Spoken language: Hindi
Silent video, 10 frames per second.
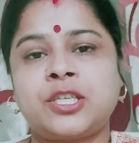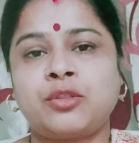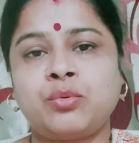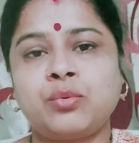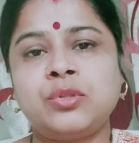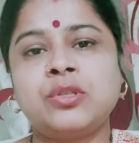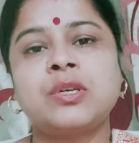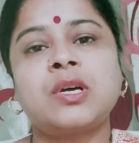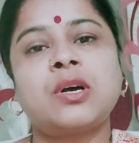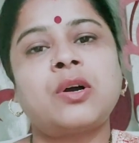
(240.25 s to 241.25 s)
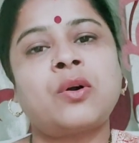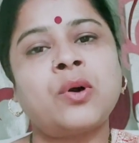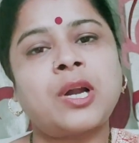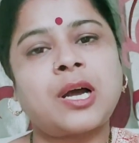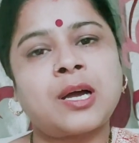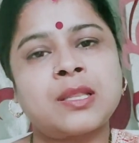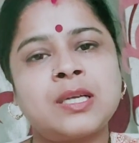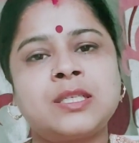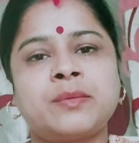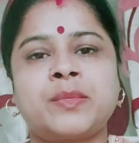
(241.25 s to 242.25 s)
दूध और
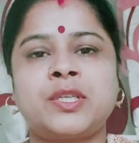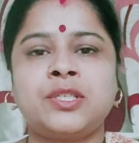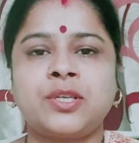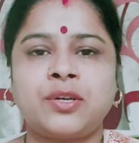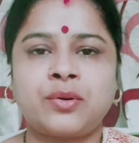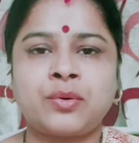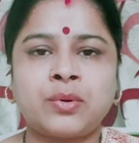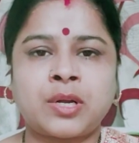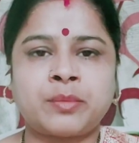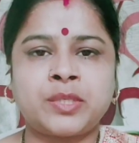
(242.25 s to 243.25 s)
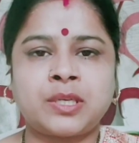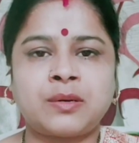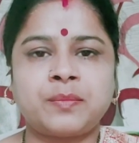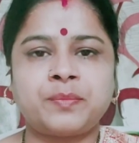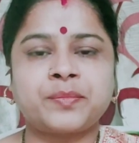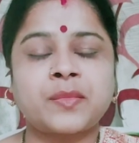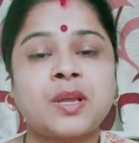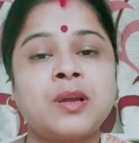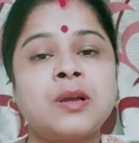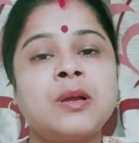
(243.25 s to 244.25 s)
आधा चम्मच गुलाब जल
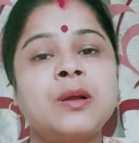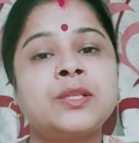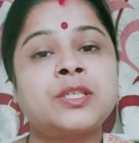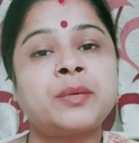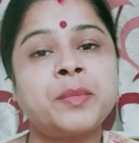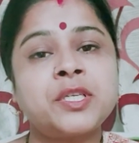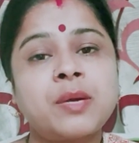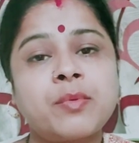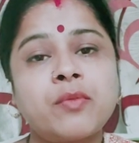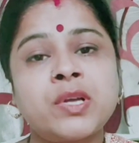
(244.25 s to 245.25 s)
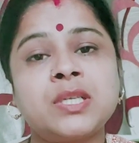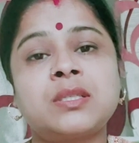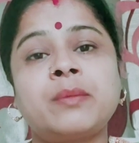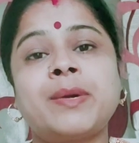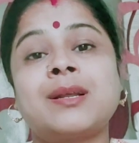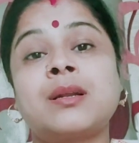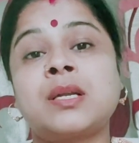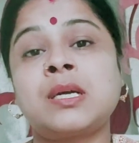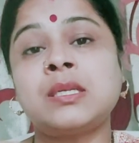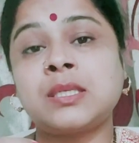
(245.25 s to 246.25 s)
चम्मच आपको वही इस्तेमाल
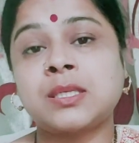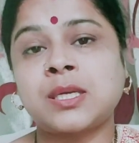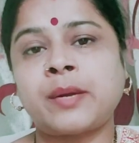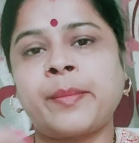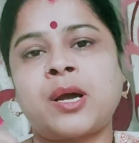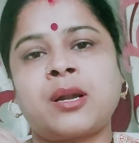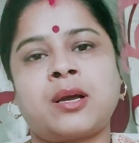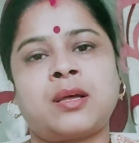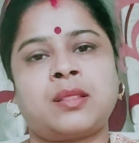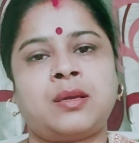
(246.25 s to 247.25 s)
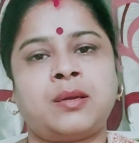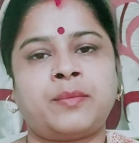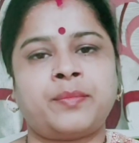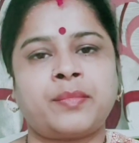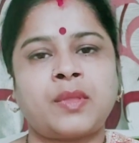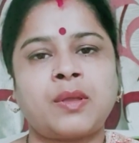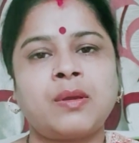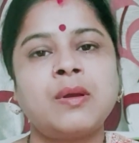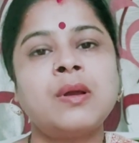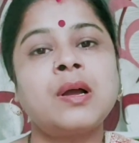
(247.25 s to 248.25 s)
करना है जिससे आप खाना खाते हैं
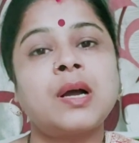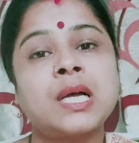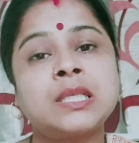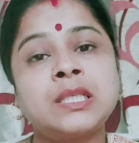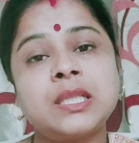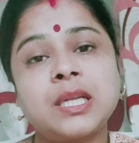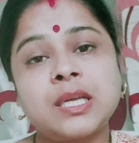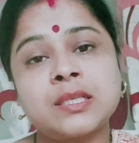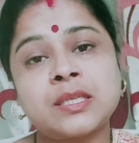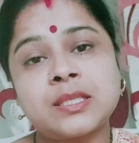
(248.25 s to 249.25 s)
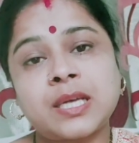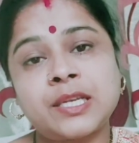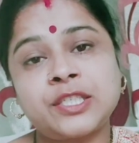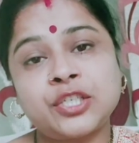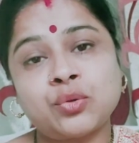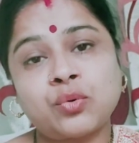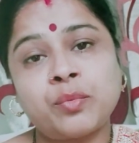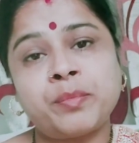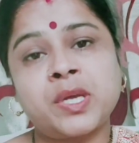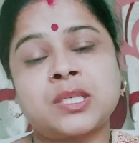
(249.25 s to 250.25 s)
अच्छी तरीके से सारी चीज़ों को
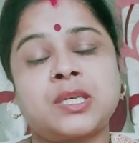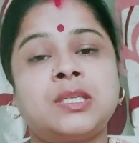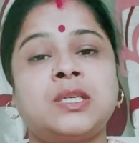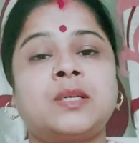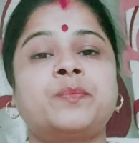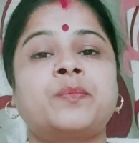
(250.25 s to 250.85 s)
मिक्स कीजिए